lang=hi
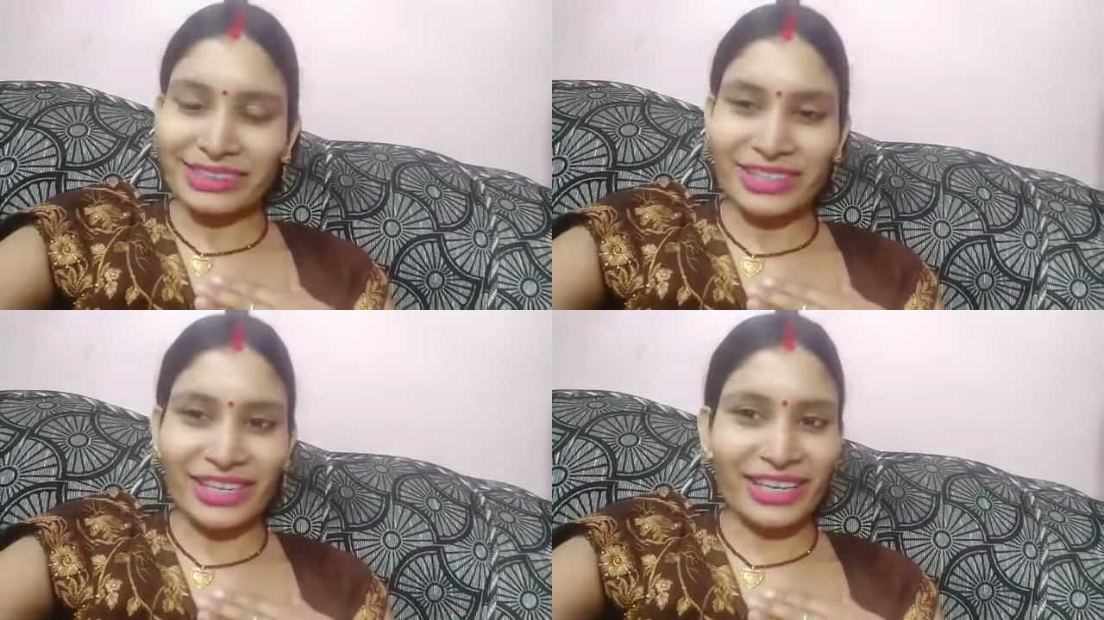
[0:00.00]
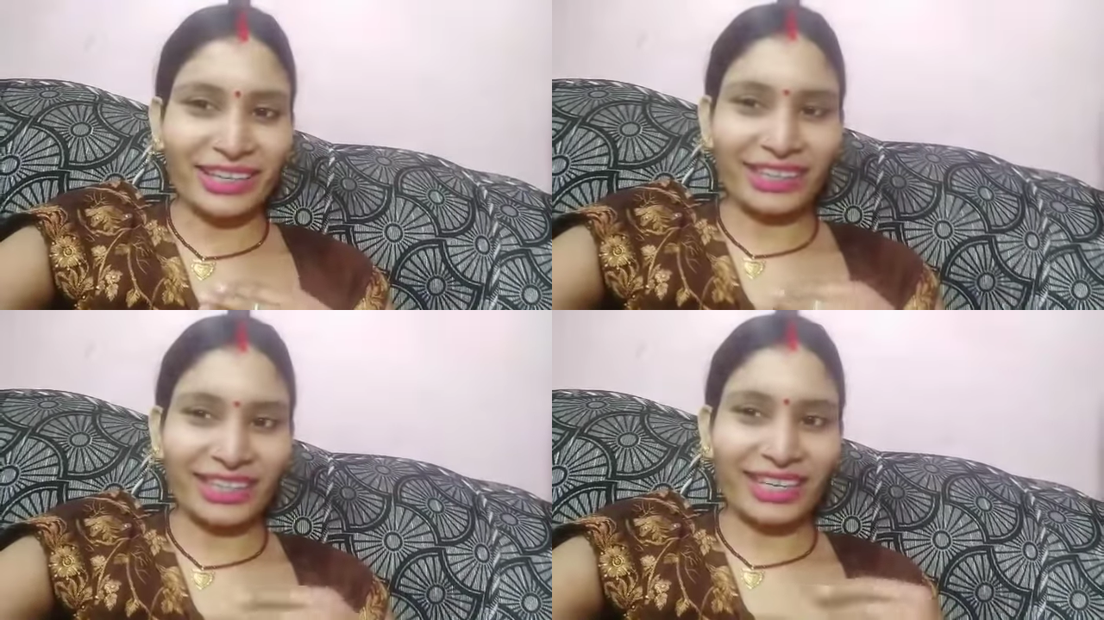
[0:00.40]

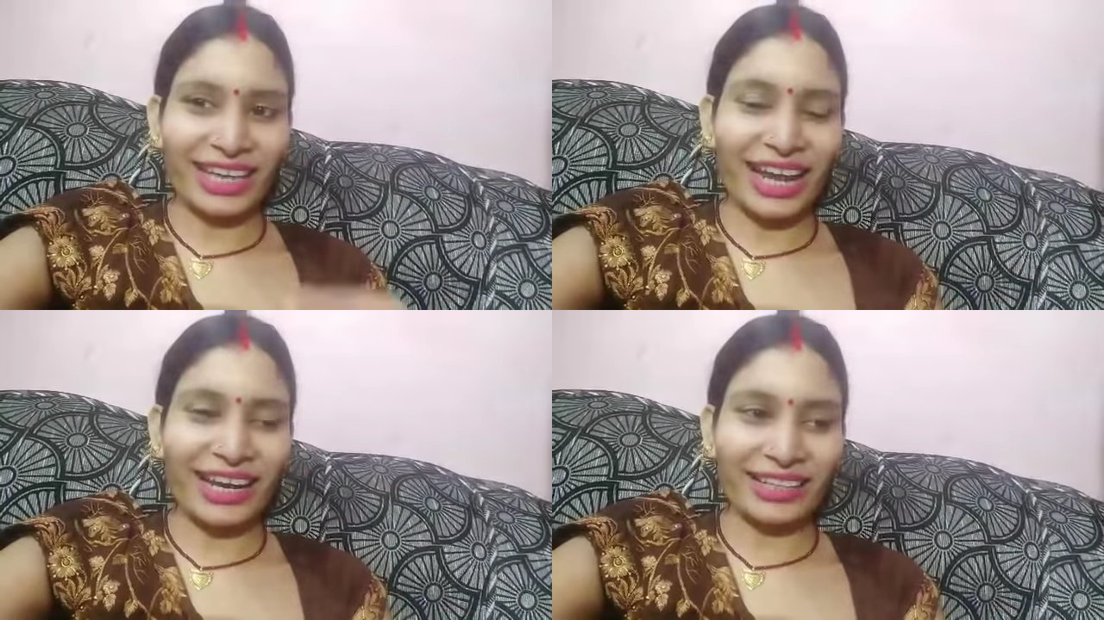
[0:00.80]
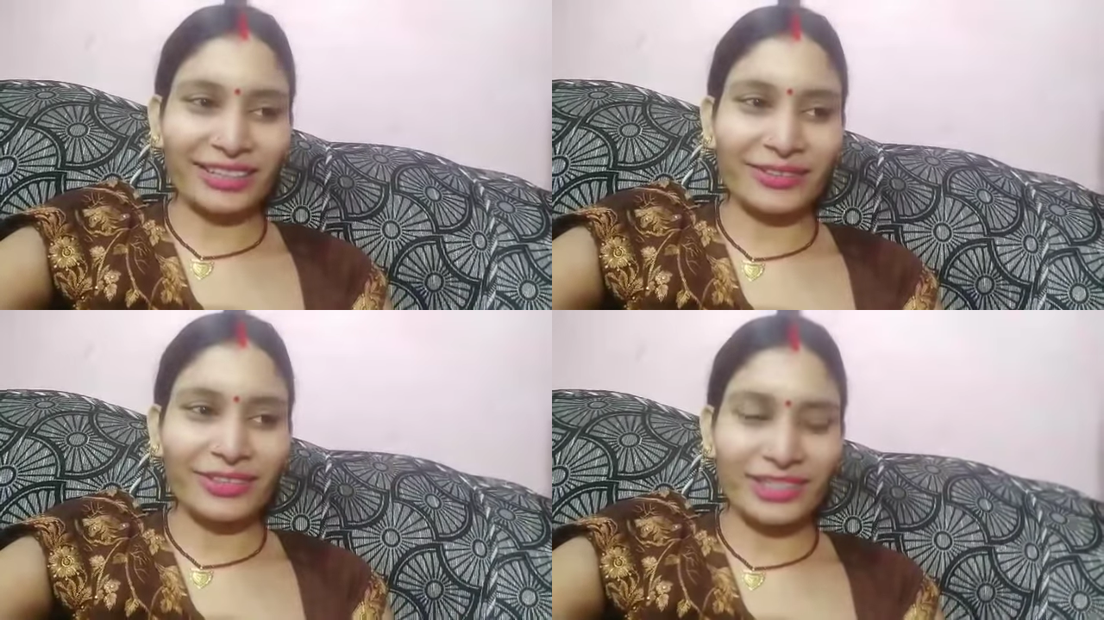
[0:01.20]
सेहत का ख्याल
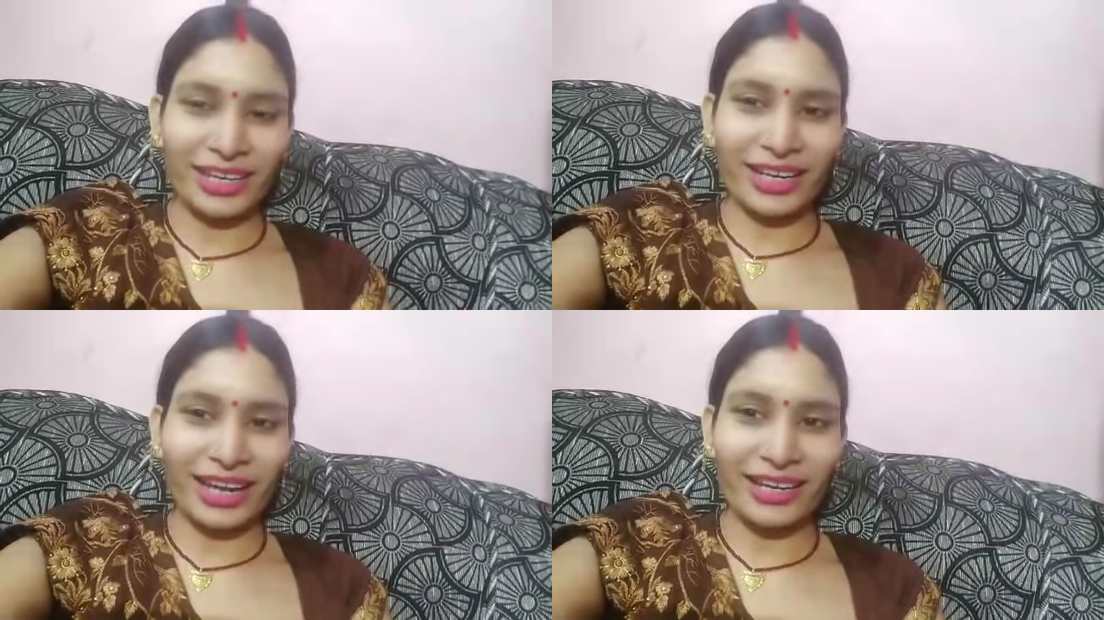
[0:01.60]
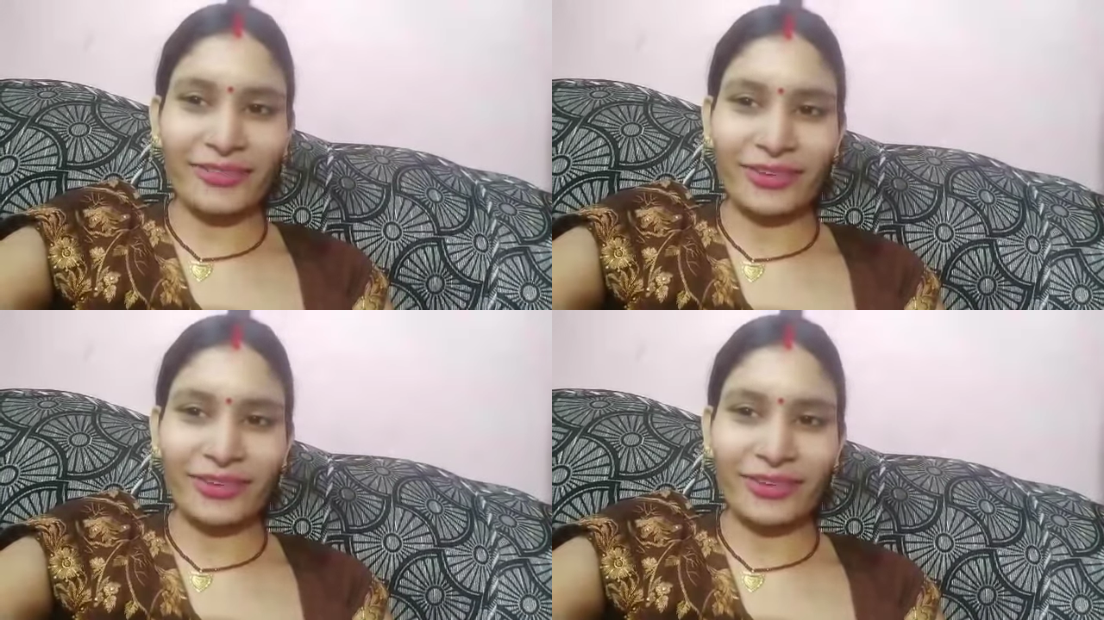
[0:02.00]
रखते हुए सरकार ने